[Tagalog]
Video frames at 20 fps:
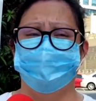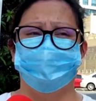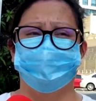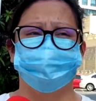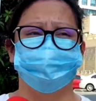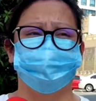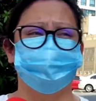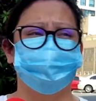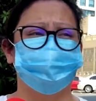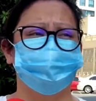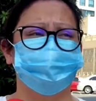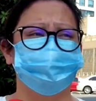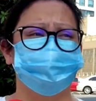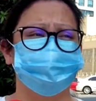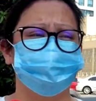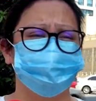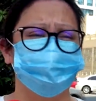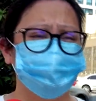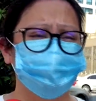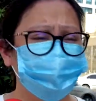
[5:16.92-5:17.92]
So,
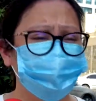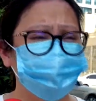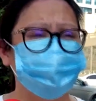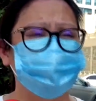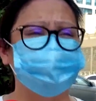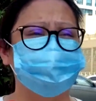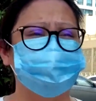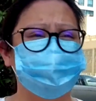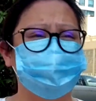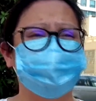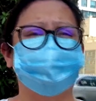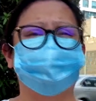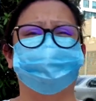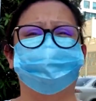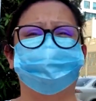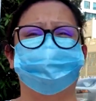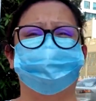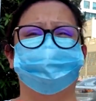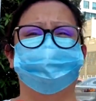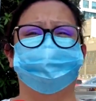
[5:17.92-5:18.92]
sobra silang
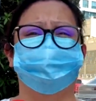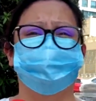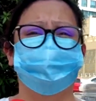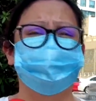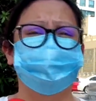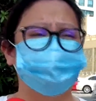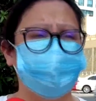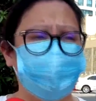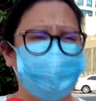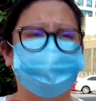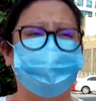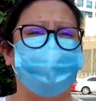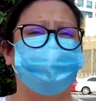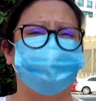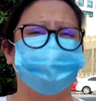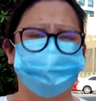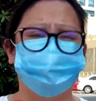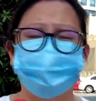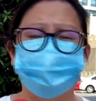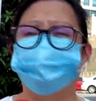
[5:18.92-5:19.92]

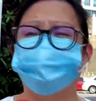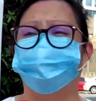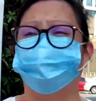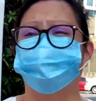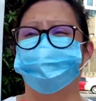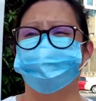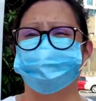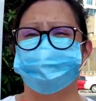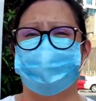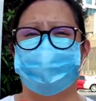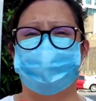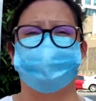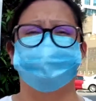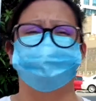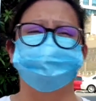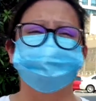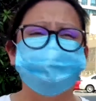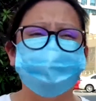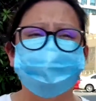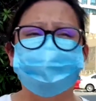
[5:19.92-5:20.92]
nagpapaabot ng tulong sa akin.
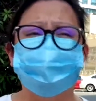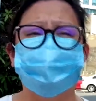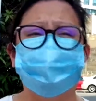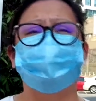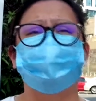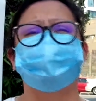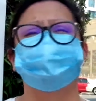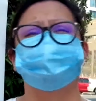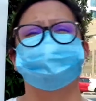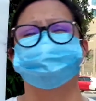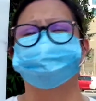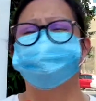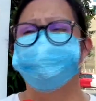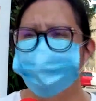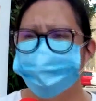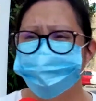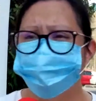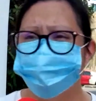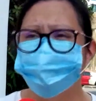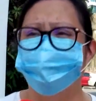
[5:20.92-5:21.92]
Bigas,
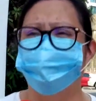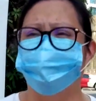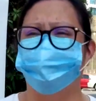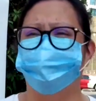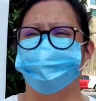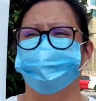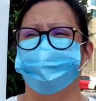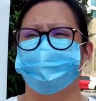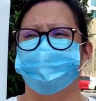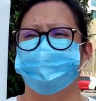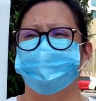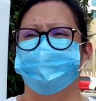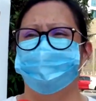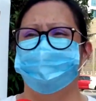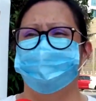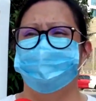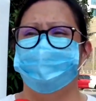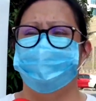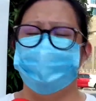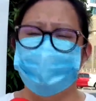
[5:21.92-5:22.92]
manok,
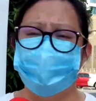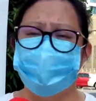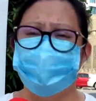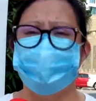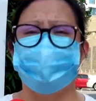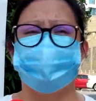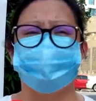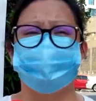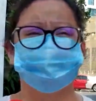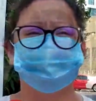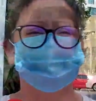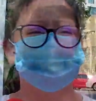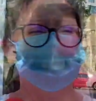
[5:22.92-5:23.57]
eggs.